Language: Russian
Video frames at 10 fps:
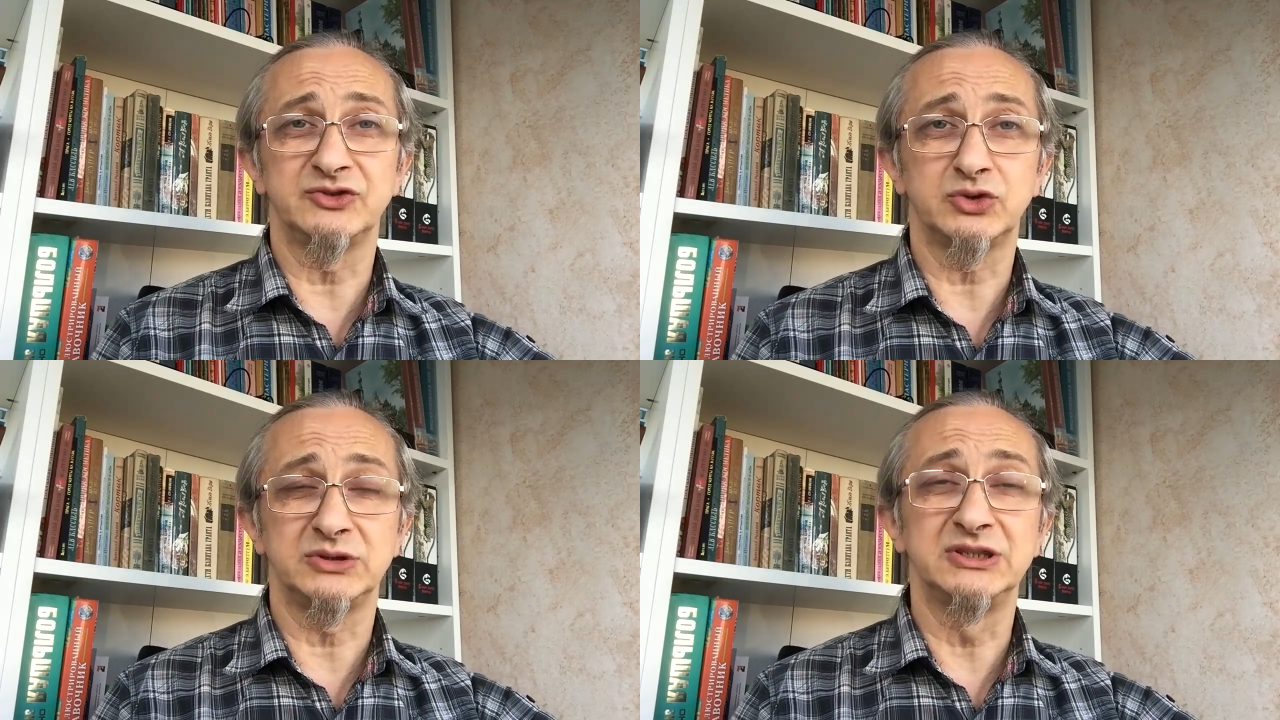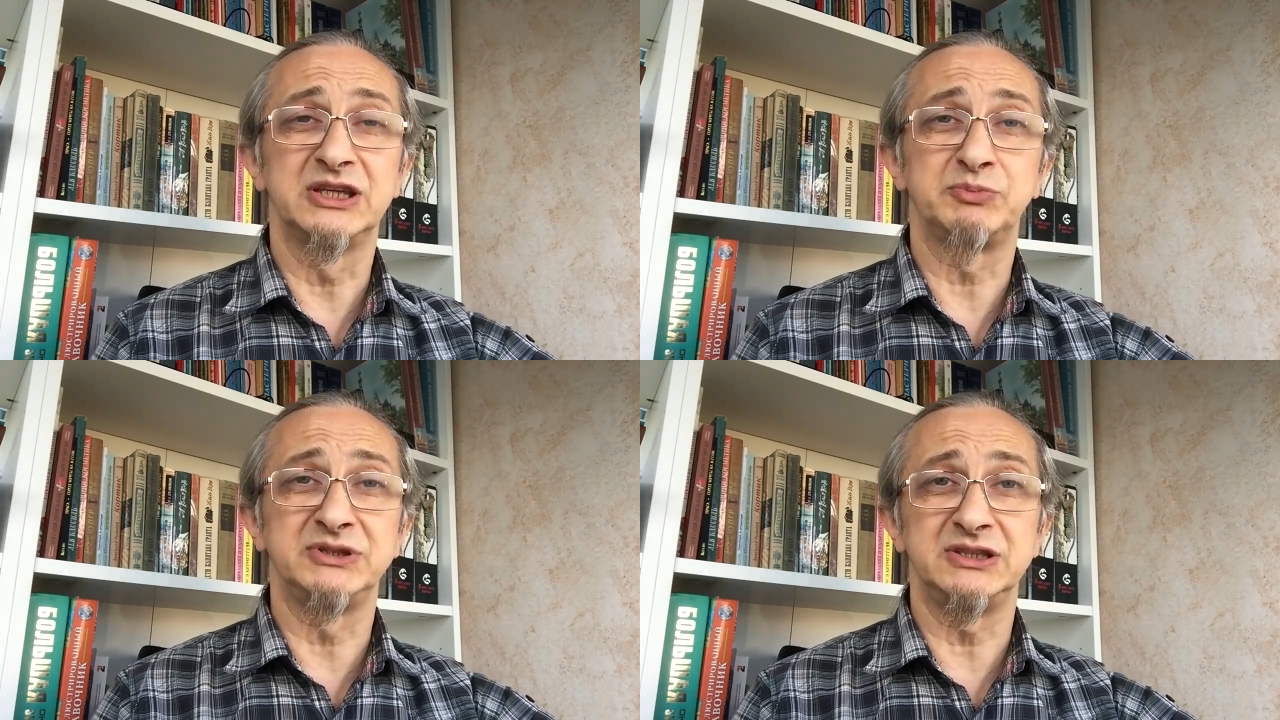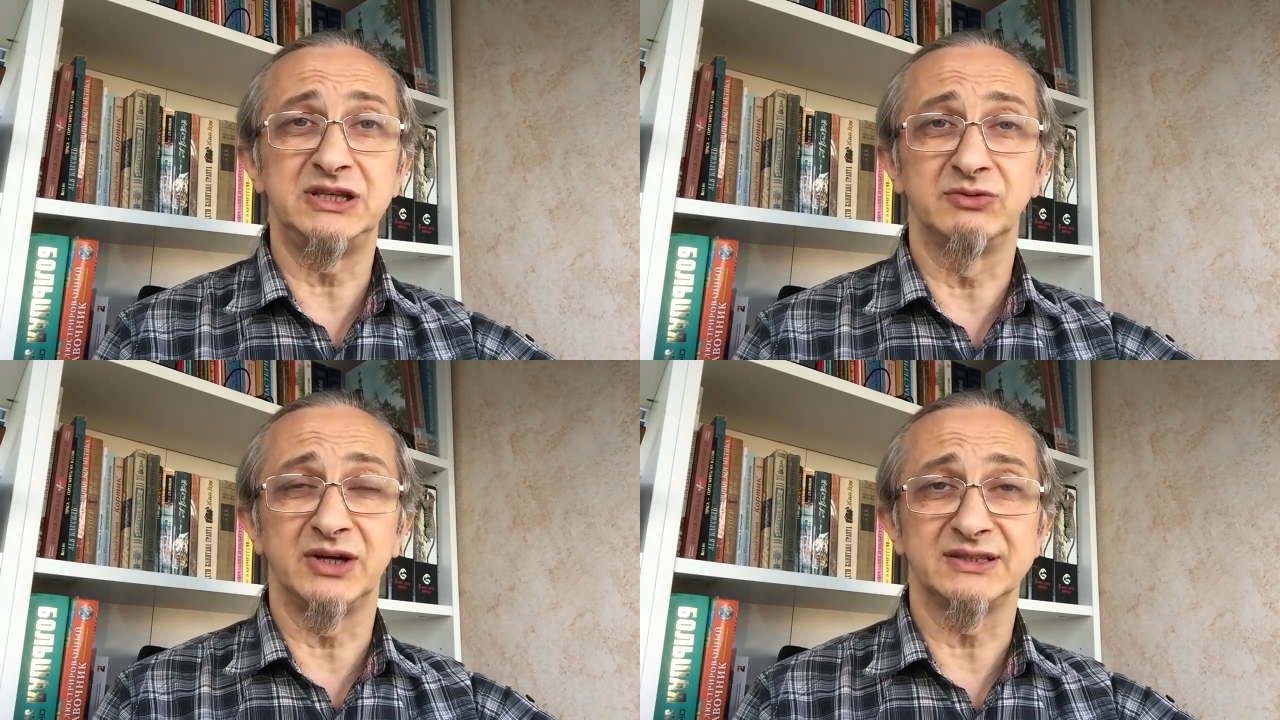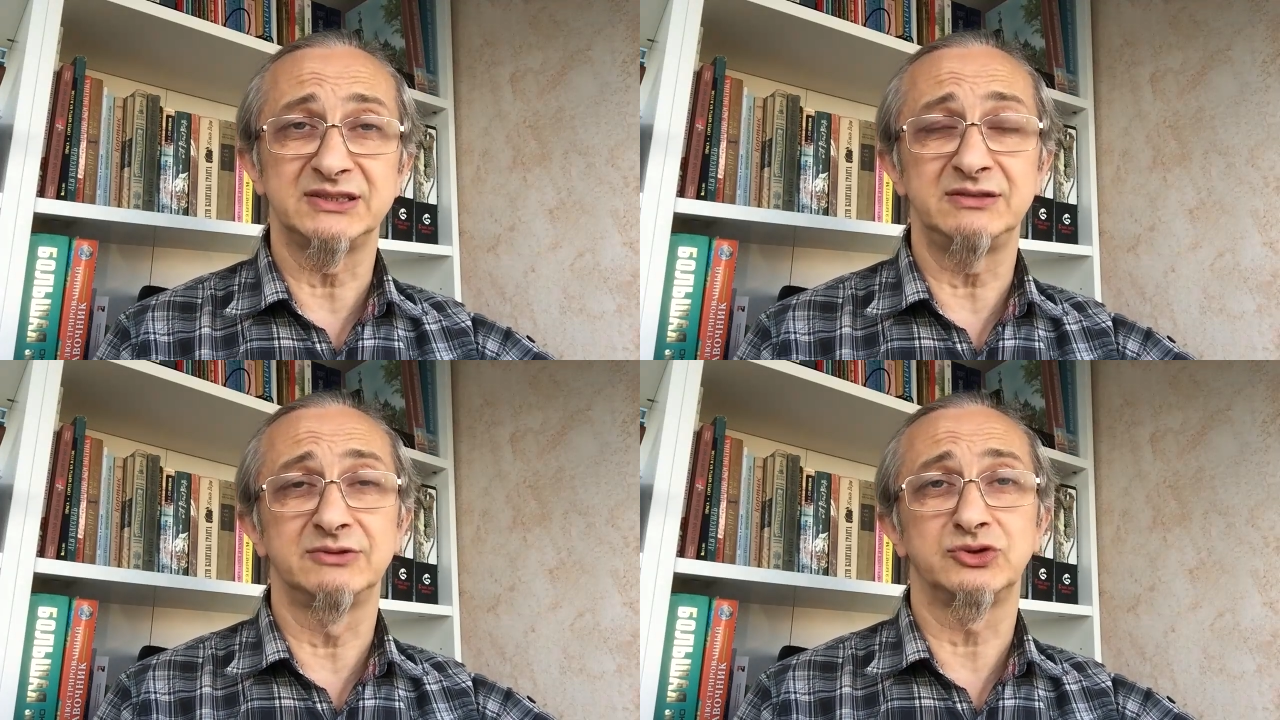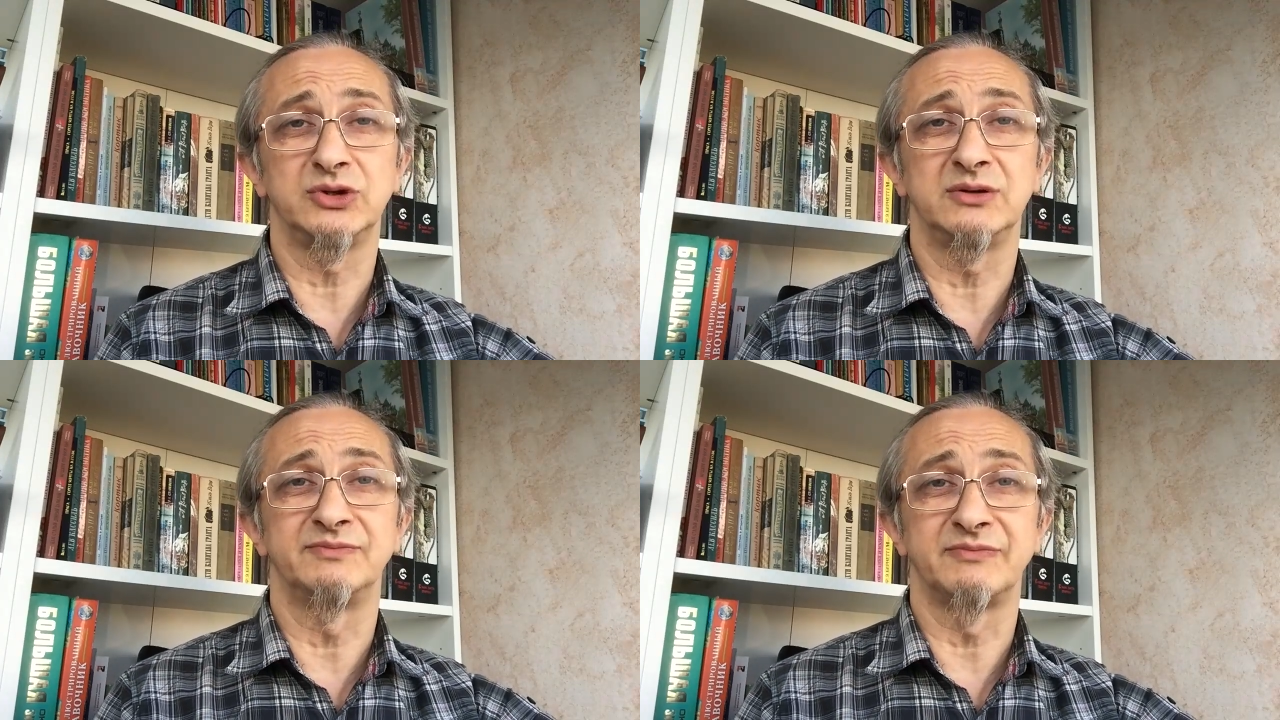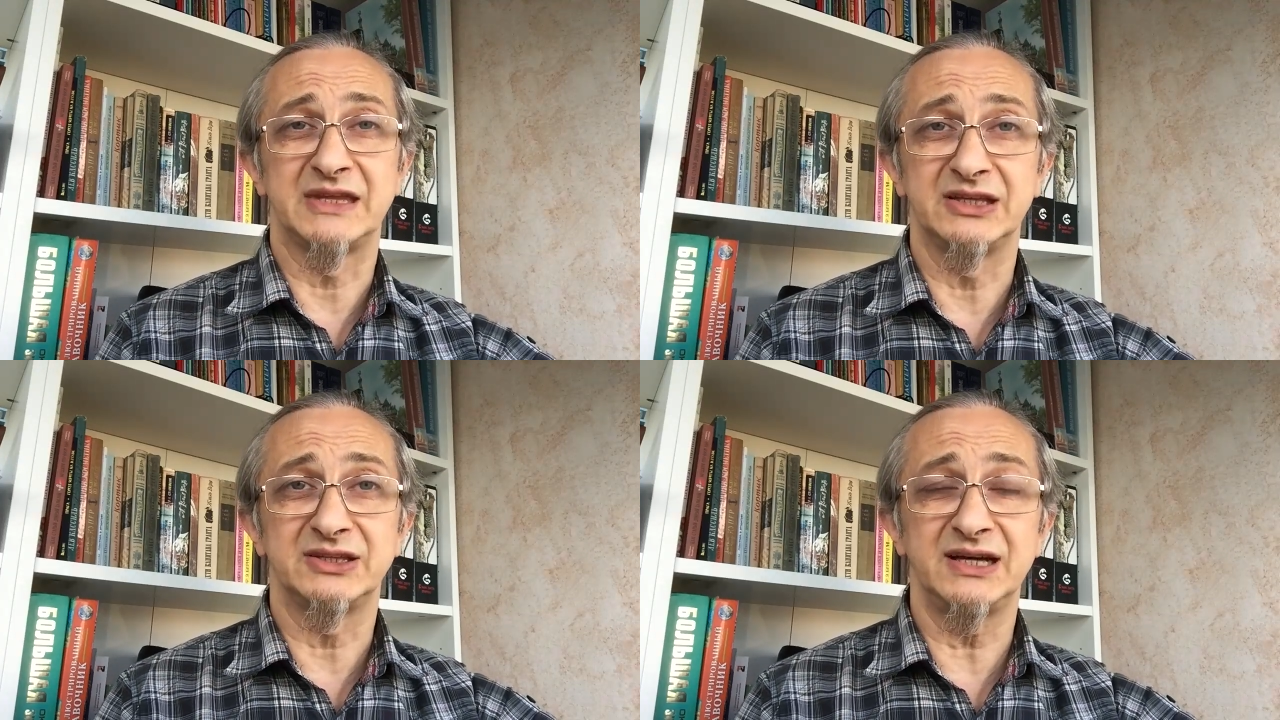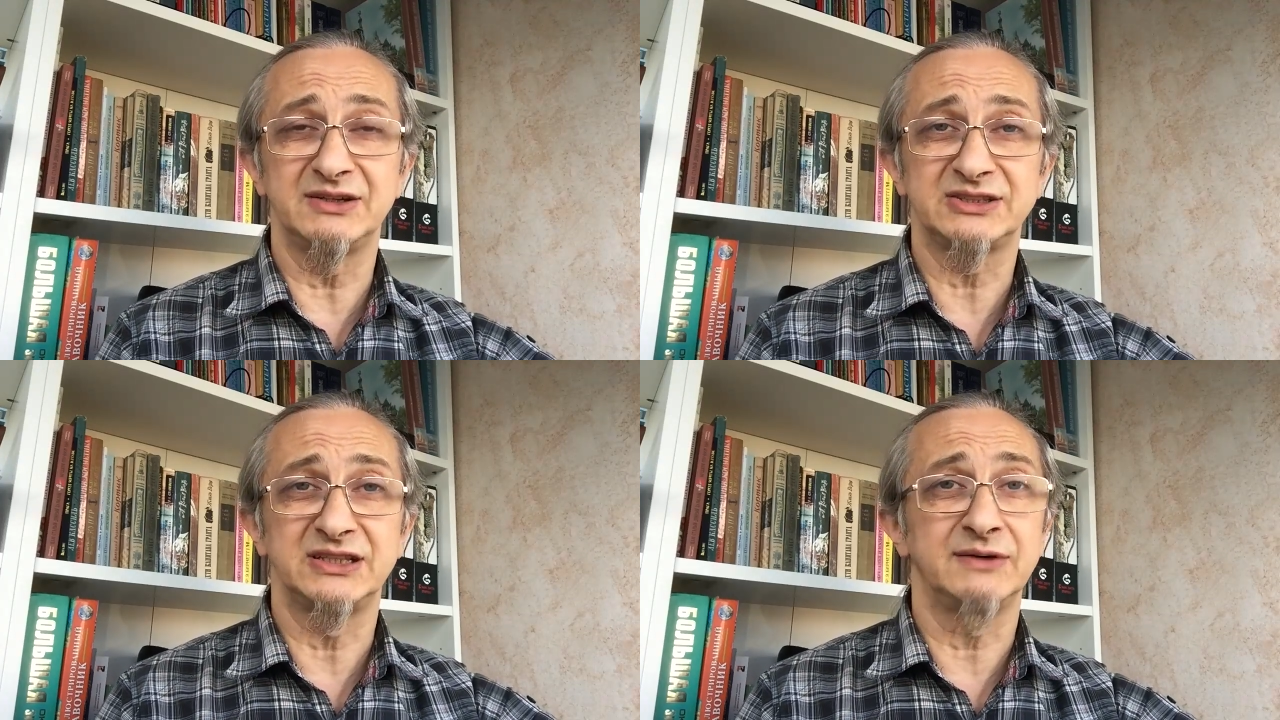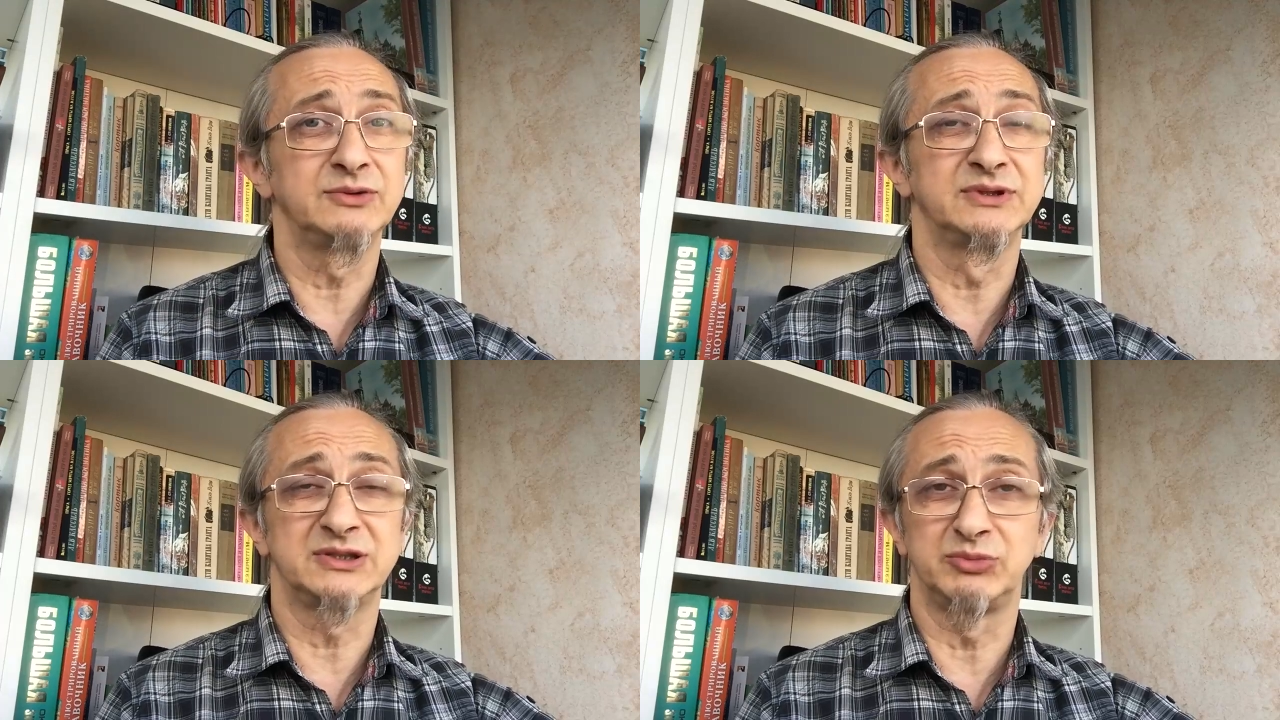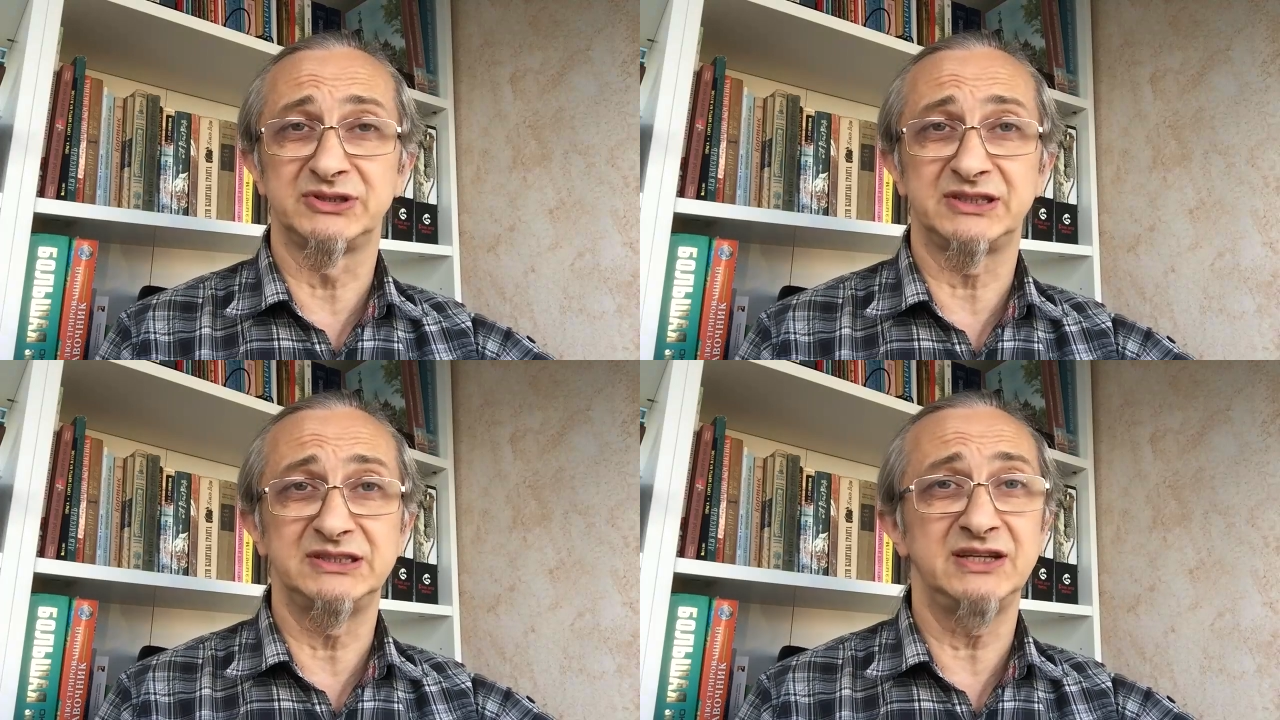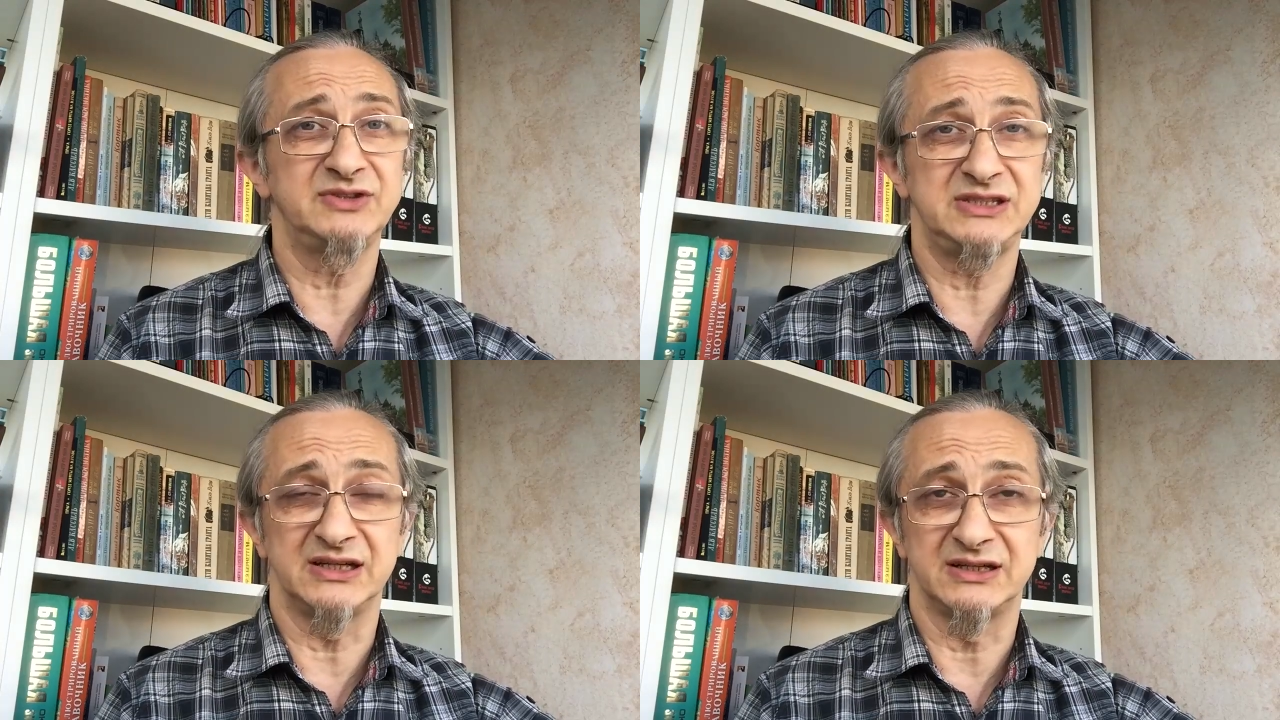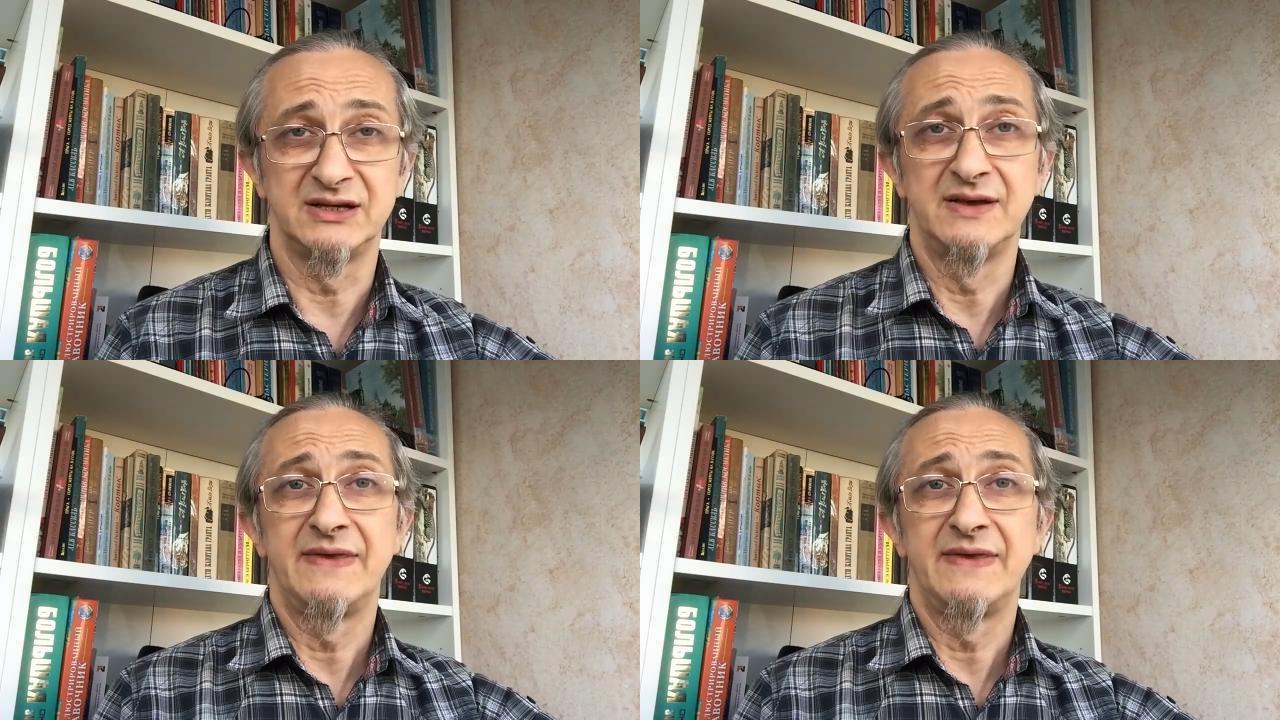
что рынки позитивно оценивают, что Китай восстанавливается быстрее всех.